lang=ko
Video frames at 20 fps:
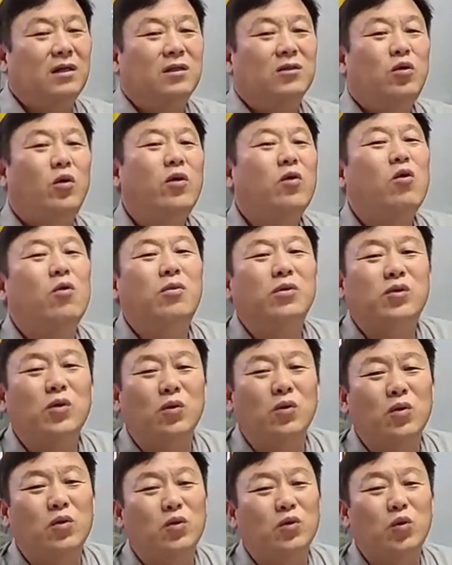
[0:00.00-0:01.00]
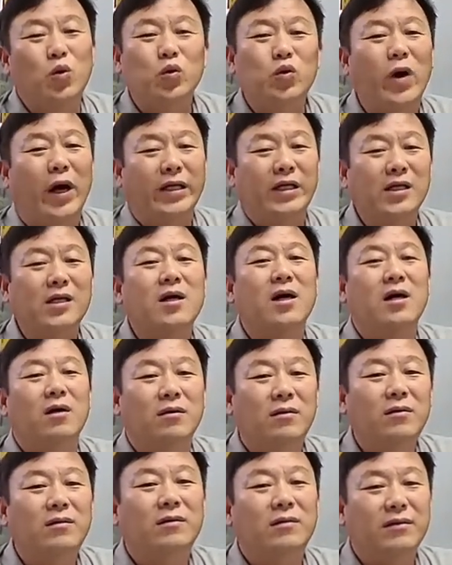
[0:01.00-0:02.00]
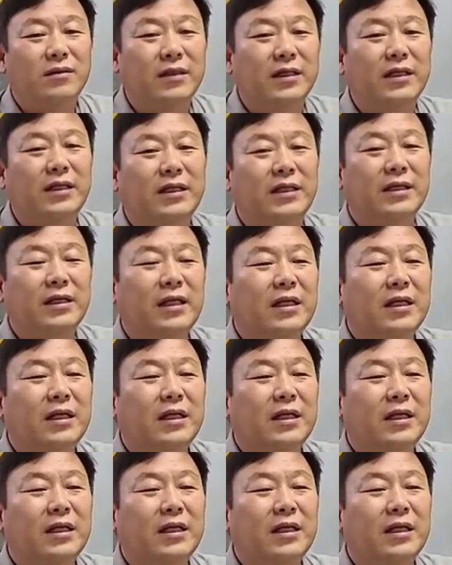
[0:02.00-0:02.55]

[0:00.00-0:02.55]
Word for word: 손에 꼽을 정도로 소수 아닐까요? 예.